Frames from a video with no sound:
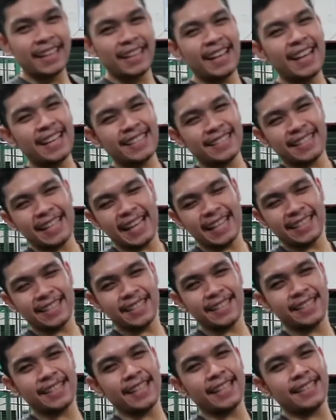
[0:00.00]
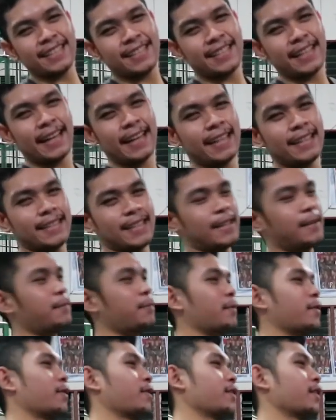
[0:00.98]
Last exercise, tricep.
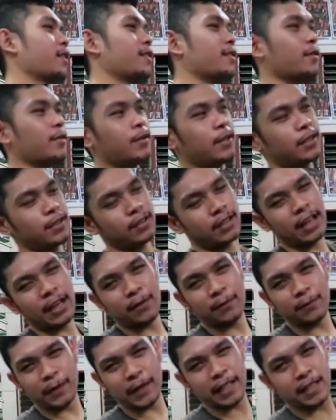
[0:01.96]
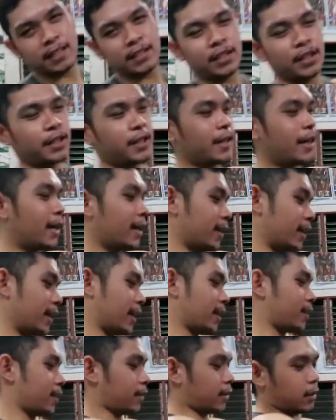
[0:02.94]
Okay, so ito na yung finisher
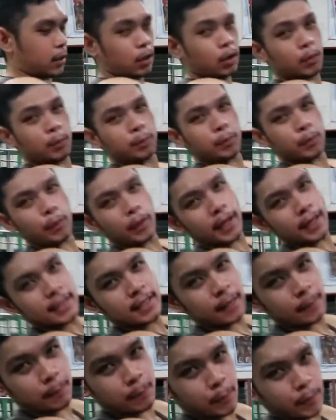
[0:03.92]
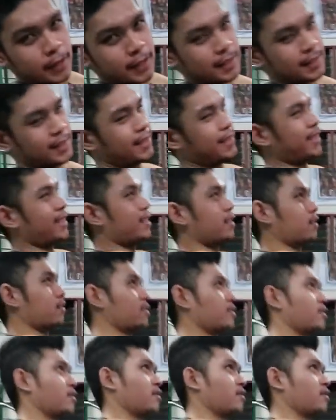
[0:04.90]
natin. Rope, tricep, press down.